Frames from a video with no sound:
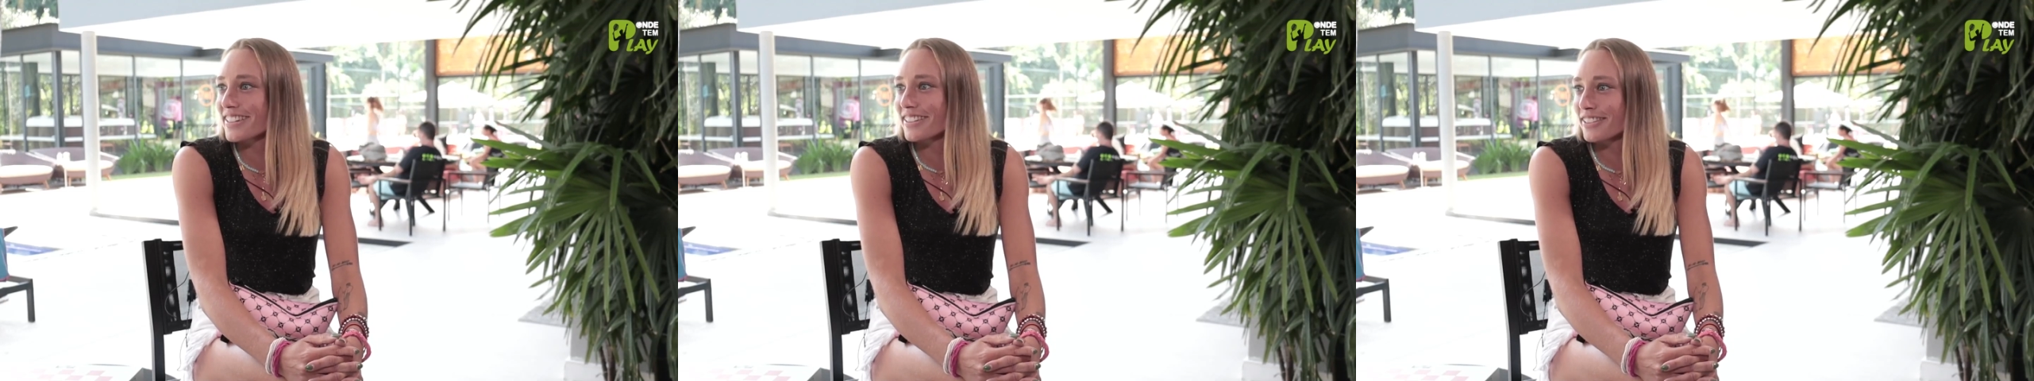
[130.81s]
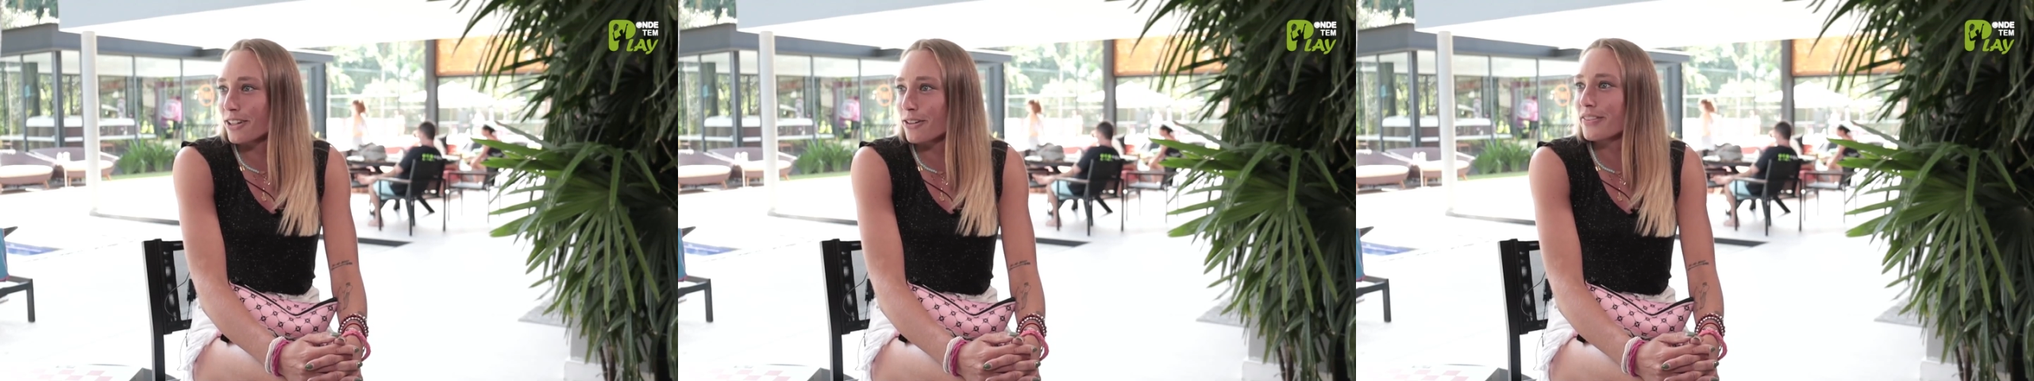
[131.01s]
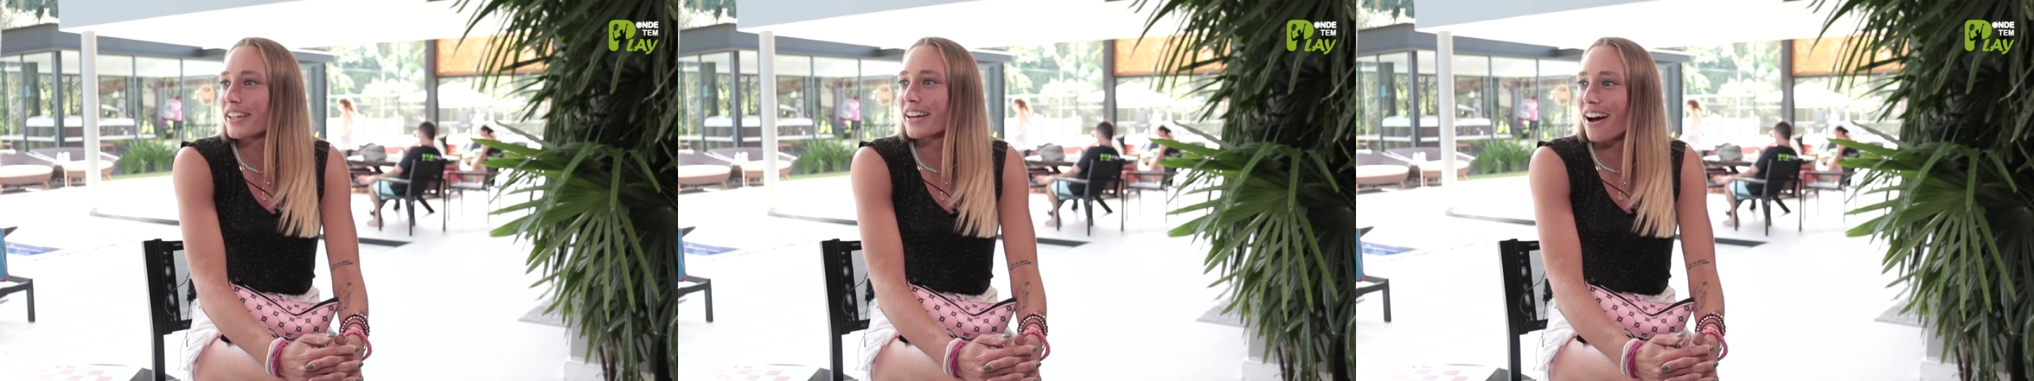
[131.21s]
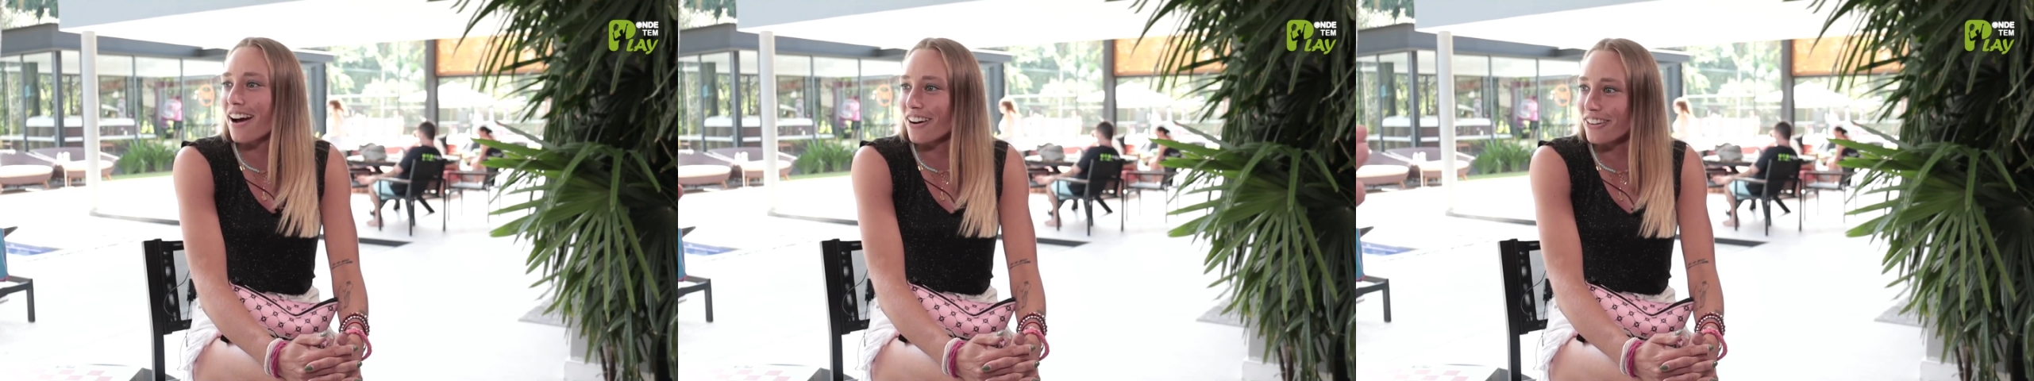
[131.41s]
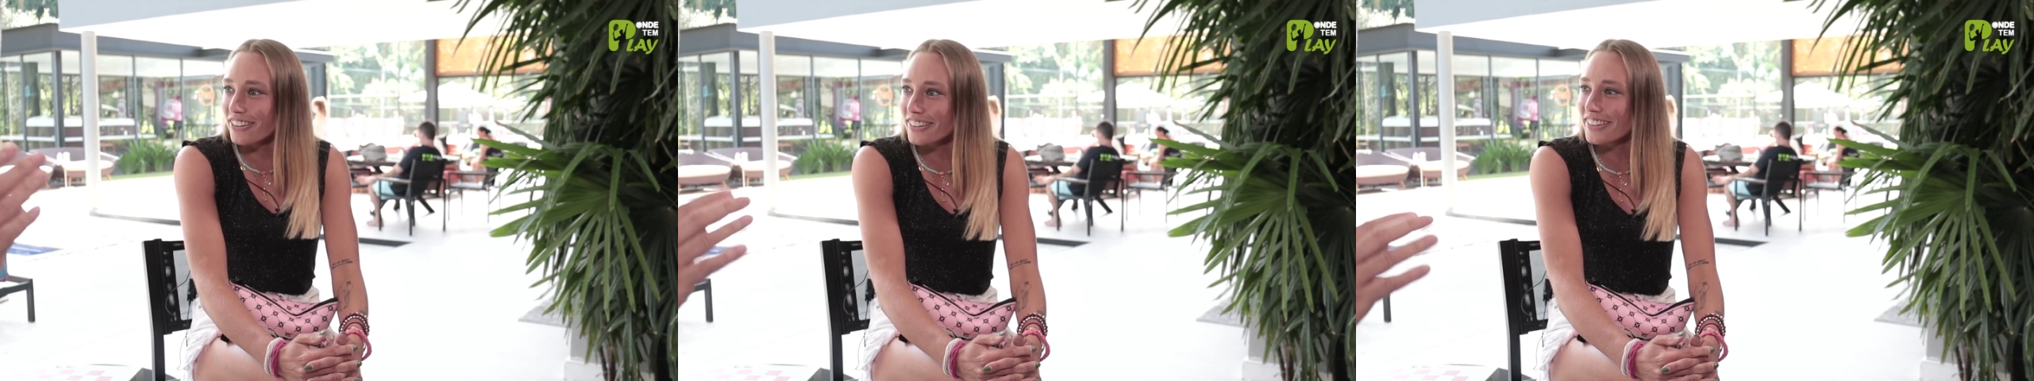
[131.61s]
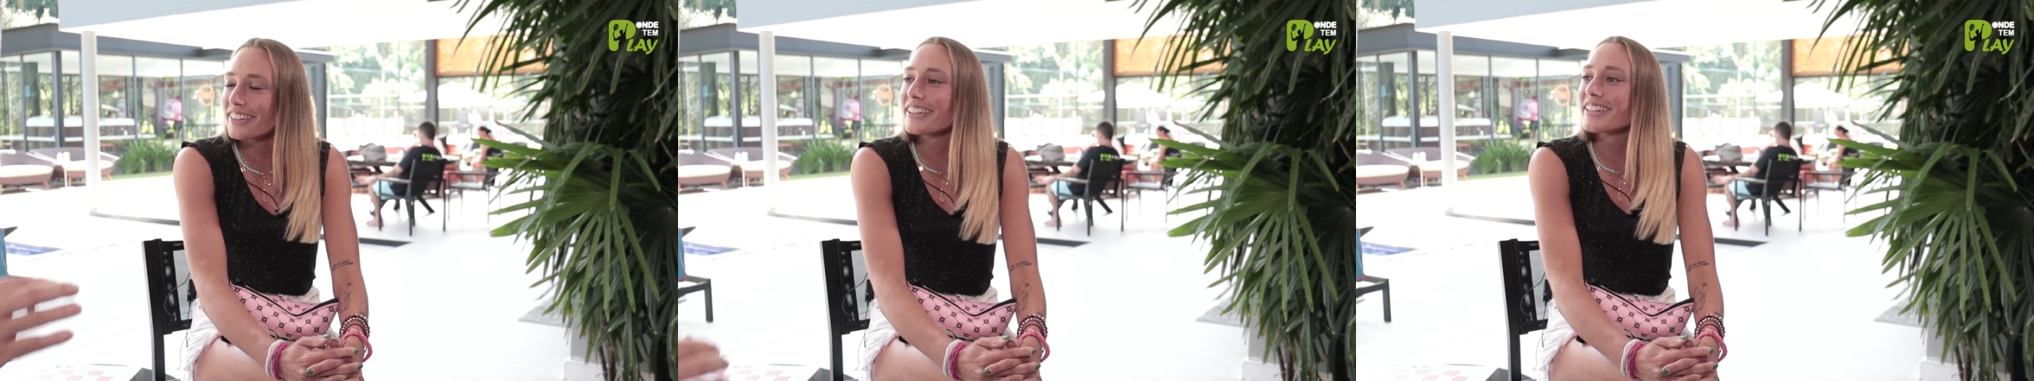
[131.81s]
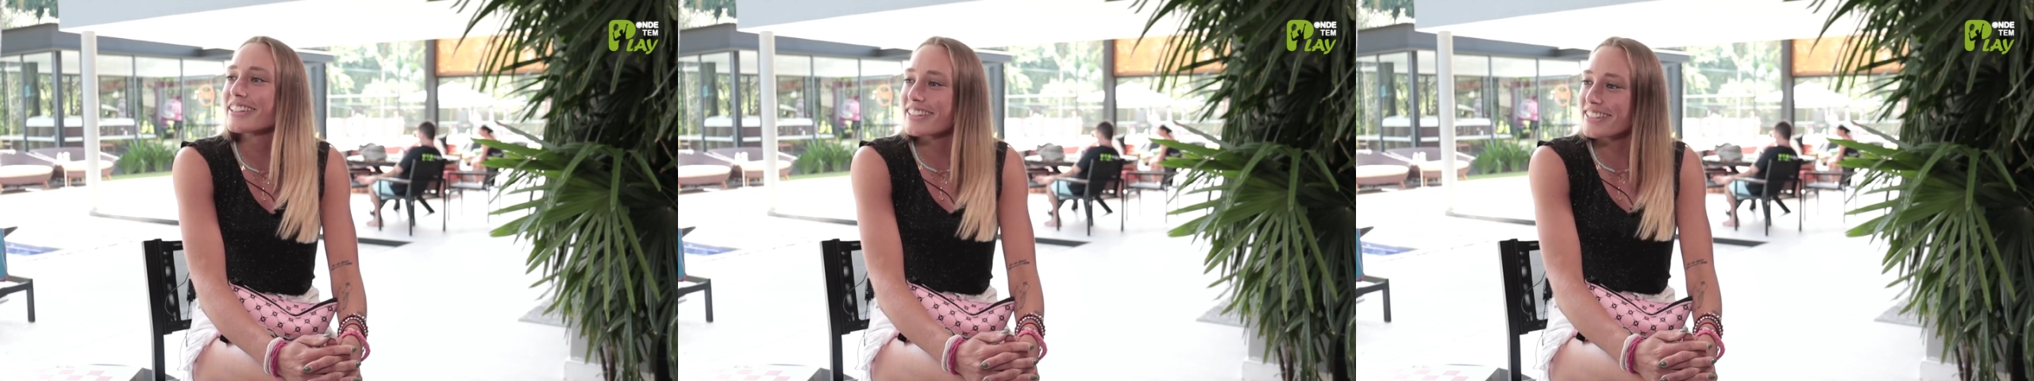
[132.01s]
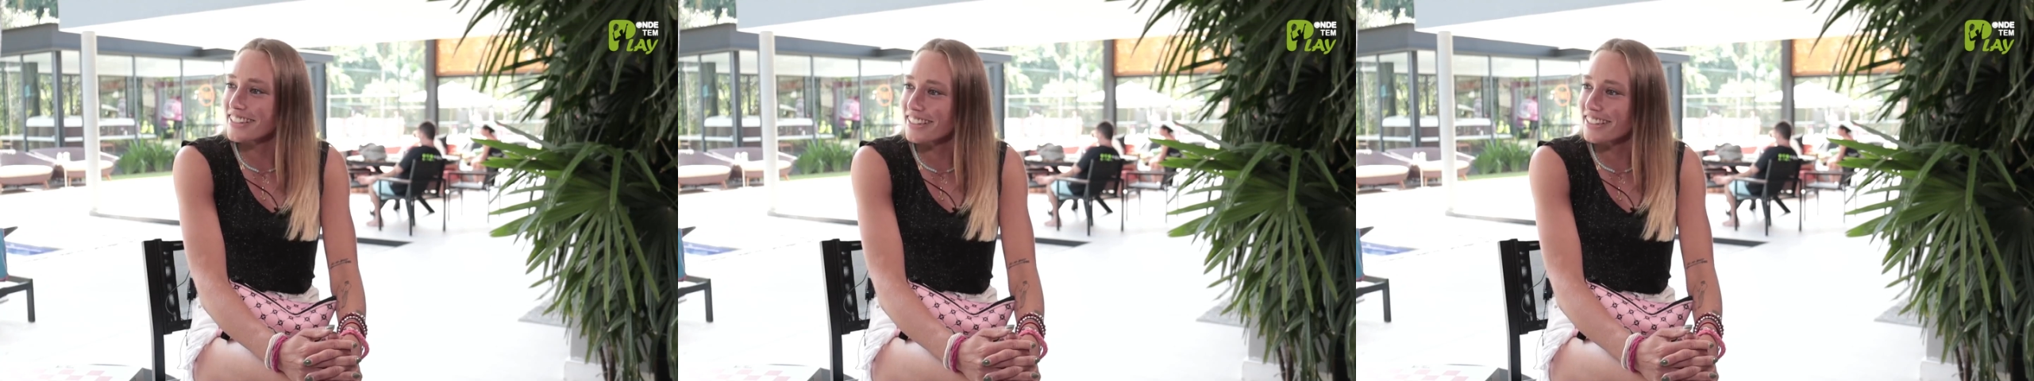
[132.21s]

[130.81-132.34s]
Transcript: Foi a primeira raquetada.